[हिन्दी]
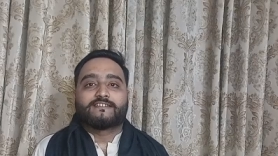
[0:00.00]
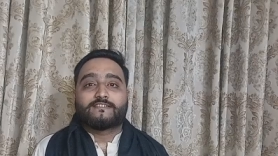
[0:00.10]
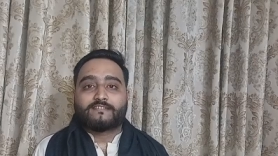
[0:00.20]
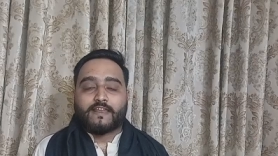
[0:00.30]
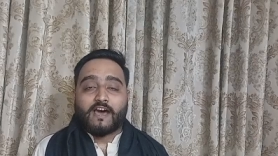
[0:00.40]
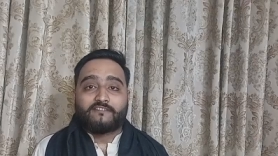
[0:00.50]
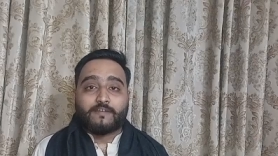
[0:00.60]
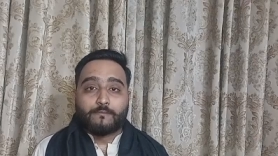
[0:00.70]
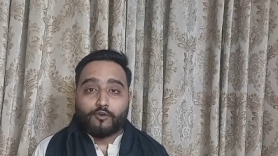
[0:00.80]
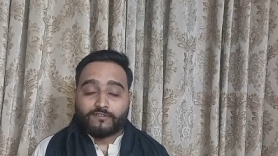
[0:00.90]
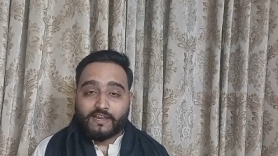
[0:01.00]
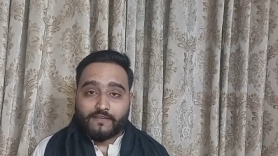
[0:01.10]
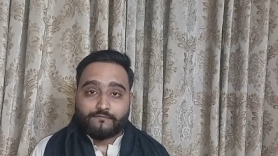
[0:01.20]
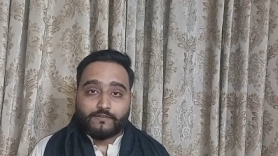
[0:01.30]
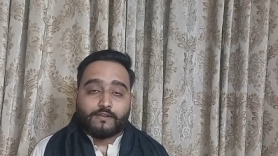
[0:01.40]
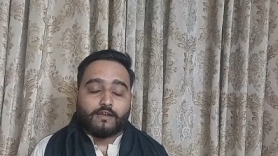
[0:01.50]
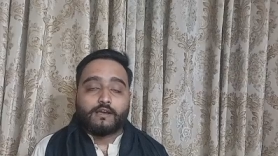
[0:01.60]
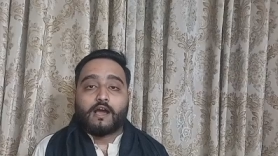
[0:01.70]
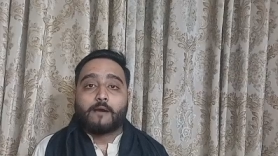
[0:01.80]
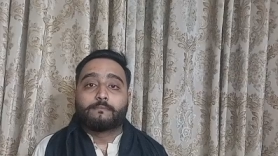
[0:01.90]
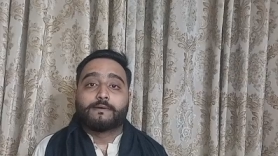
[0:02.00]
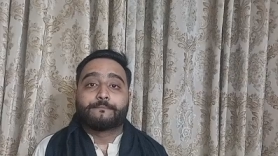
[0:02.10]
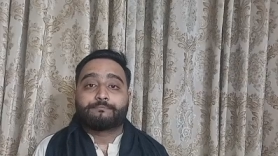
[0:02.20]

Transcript: जिस तरह से मुख्तलफ अब